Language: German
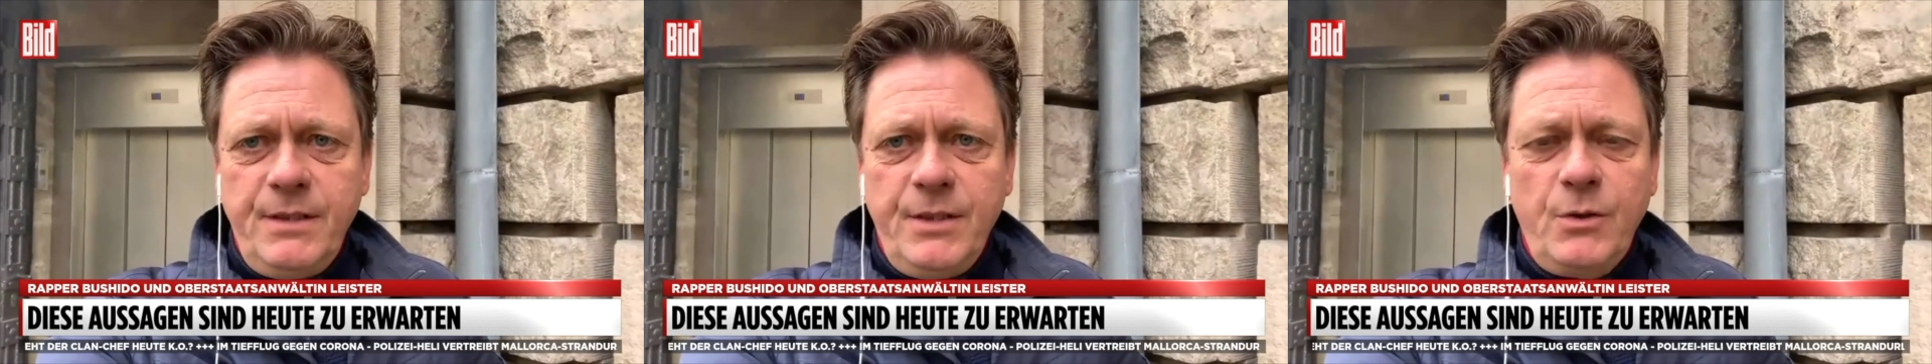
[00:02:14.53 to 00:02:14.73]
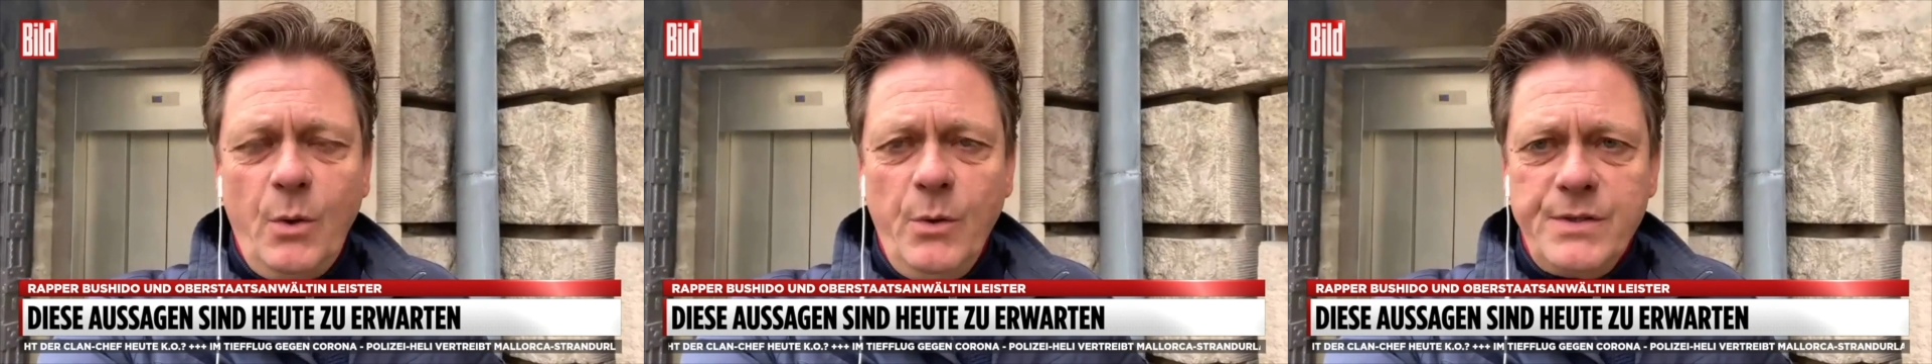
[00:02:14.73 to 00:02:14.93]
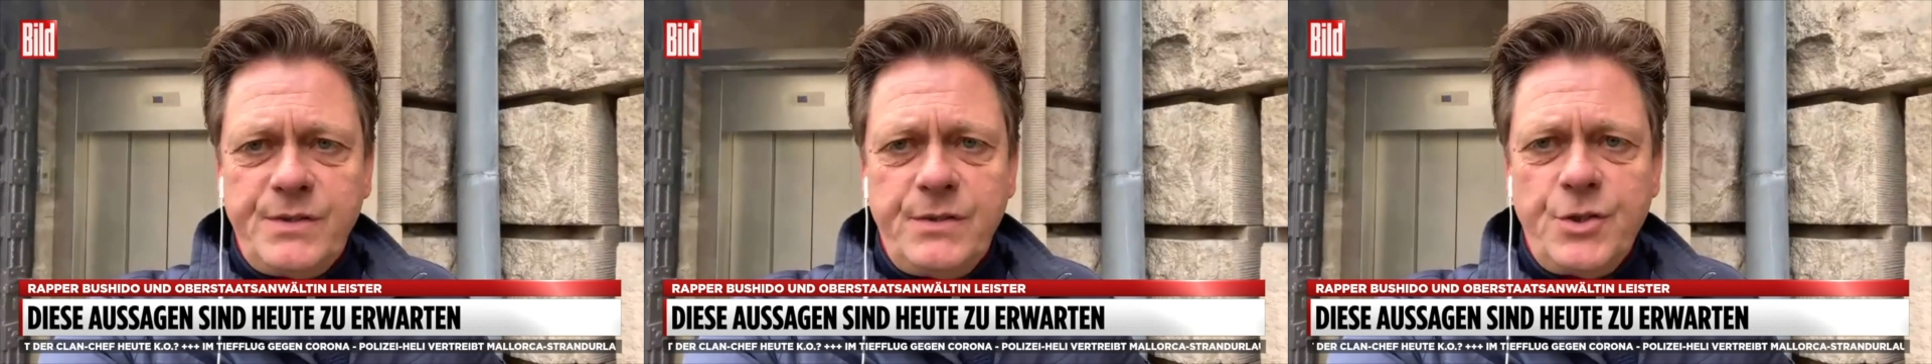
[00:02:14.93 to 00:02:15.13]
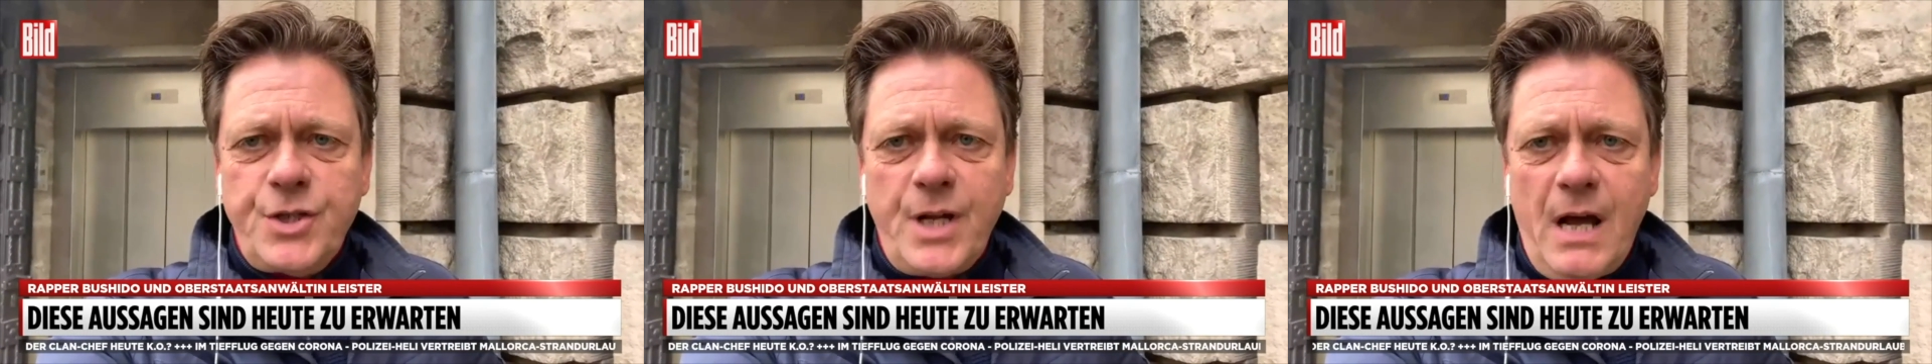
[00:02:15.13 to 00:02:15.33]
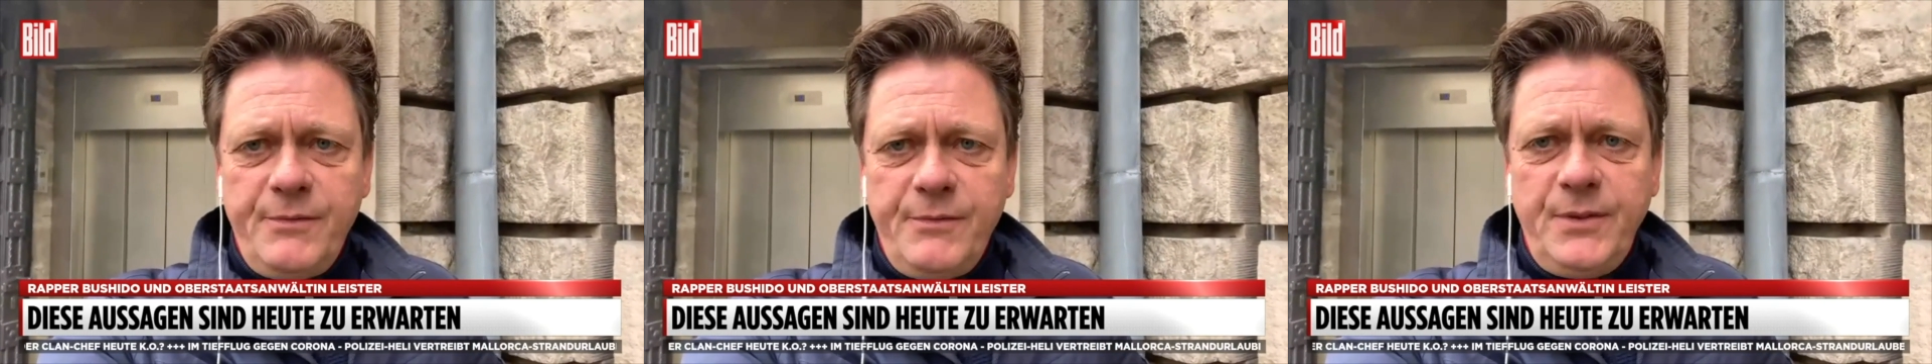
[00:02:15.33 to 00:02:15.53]
Die größte
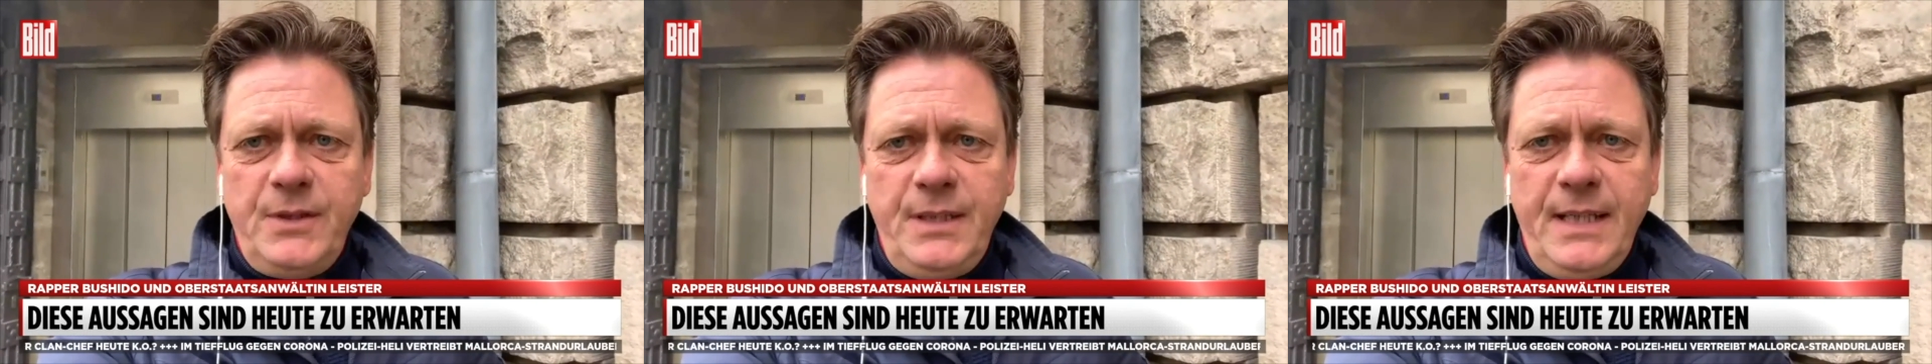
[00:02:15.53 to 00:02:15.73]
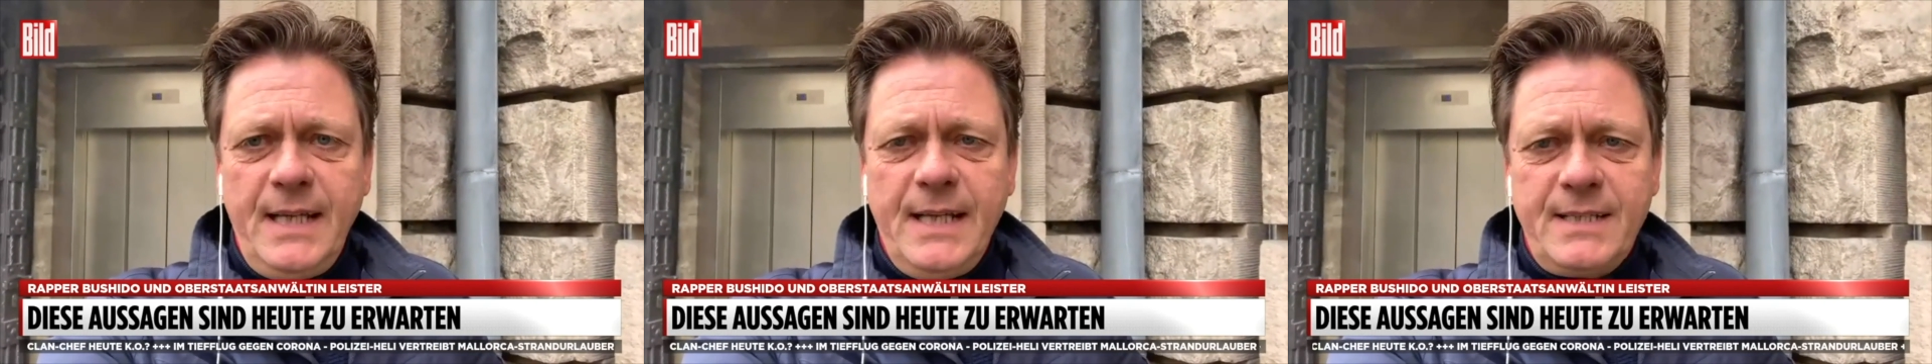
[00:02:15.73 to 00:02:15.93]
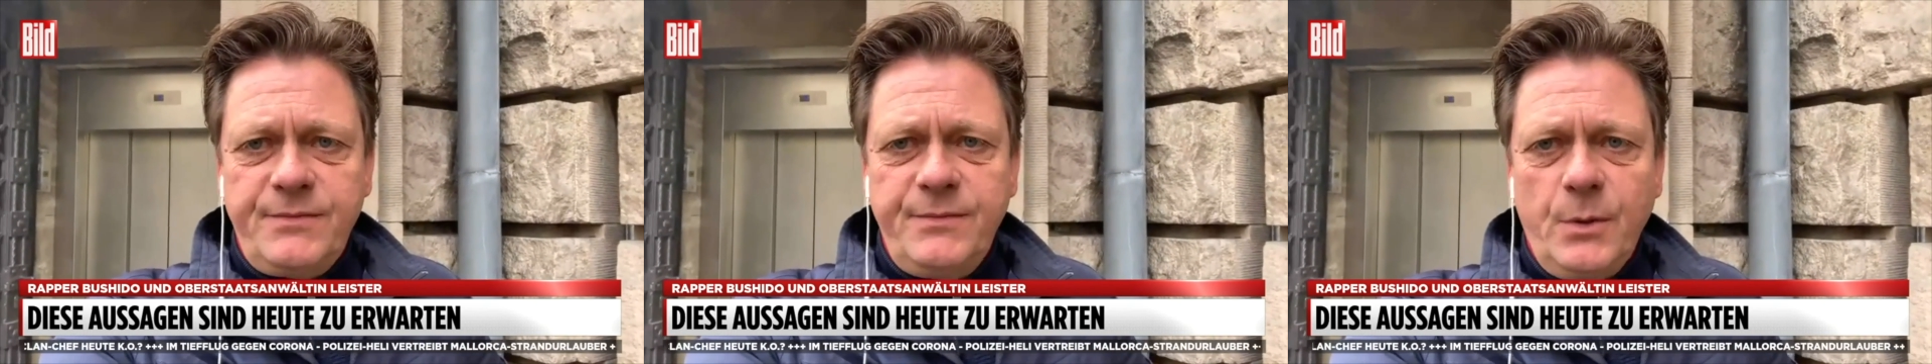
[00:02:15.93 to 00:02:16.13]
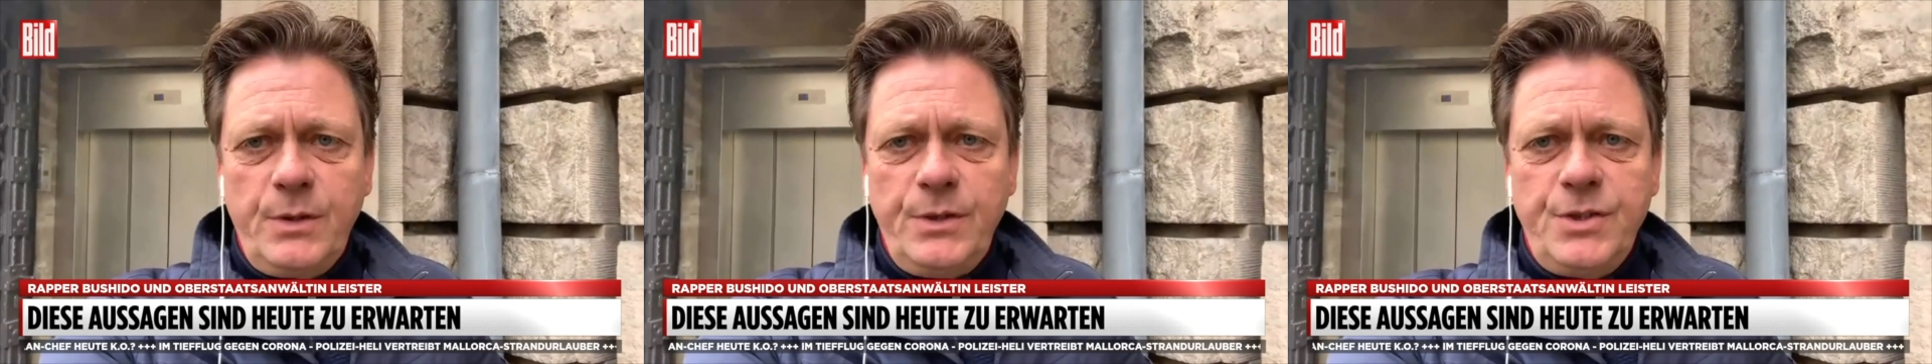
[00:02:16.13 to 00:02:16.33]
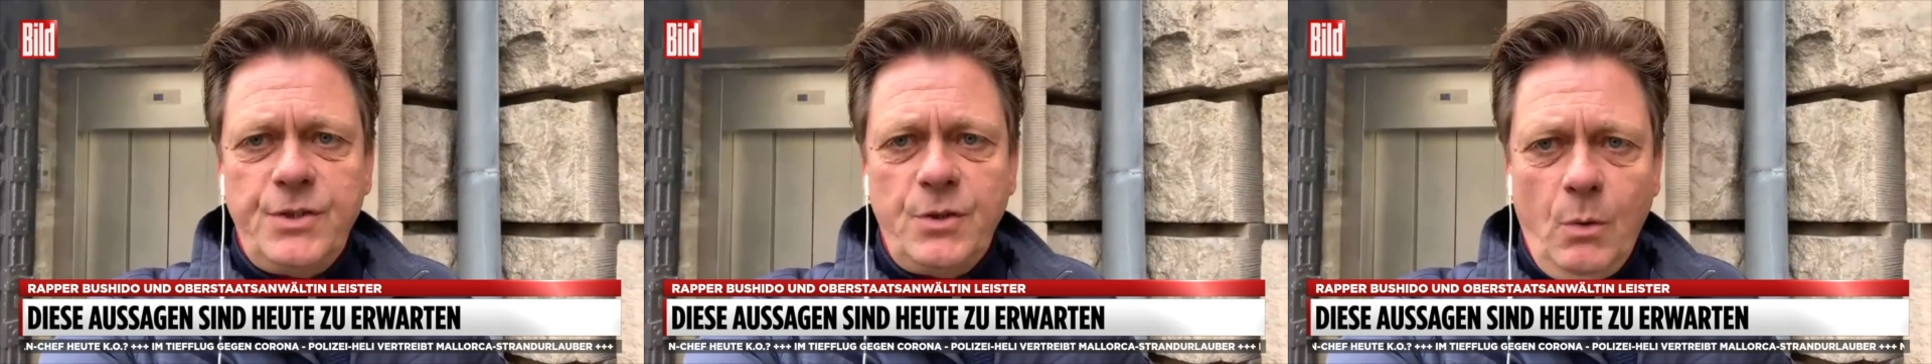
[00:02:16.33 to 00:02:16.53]
Strafe, die jetzt
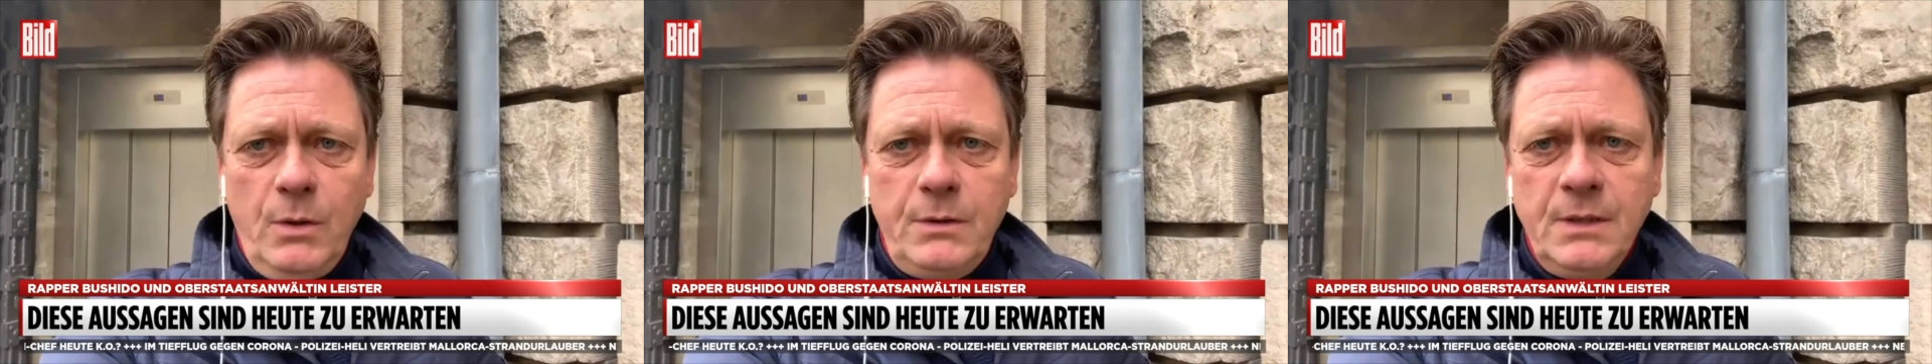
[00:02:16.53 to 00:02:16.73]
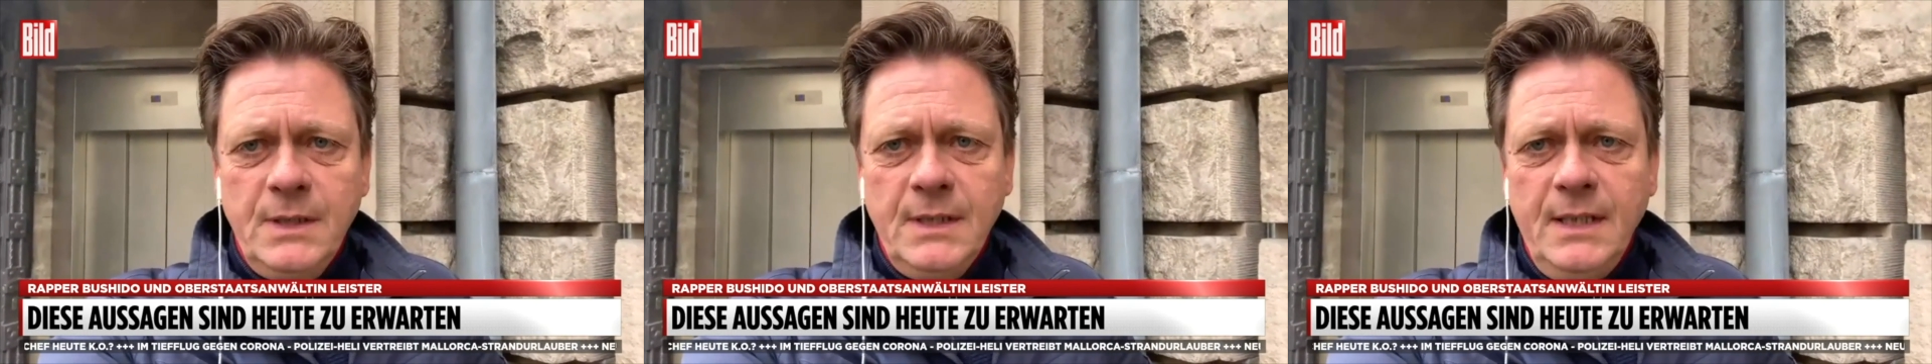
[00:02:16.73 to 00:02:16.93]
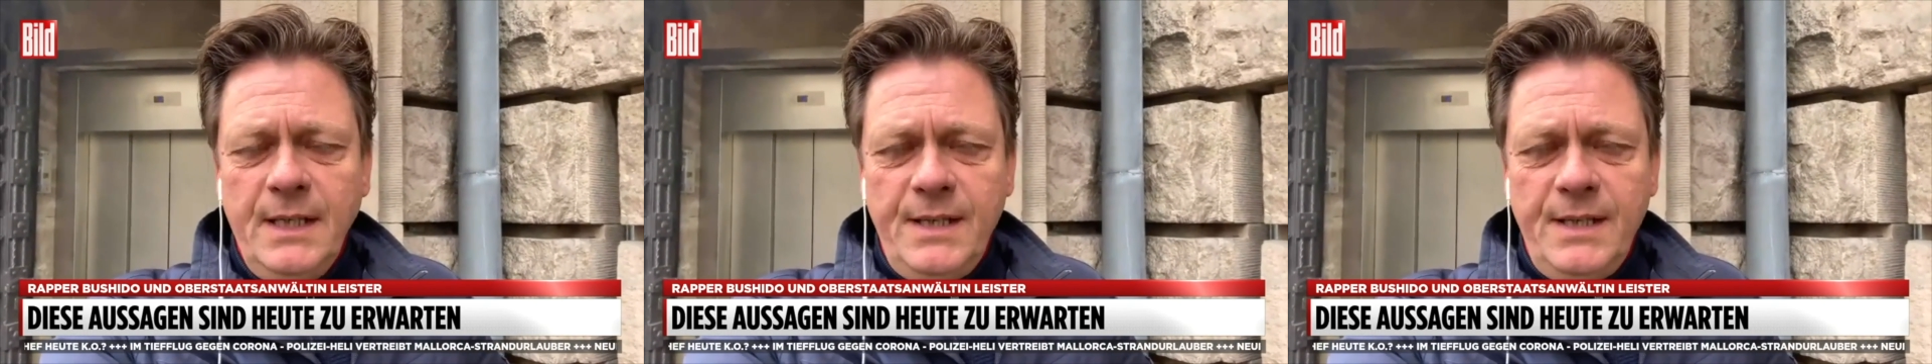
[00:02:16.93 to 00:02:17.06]
wirklich droht,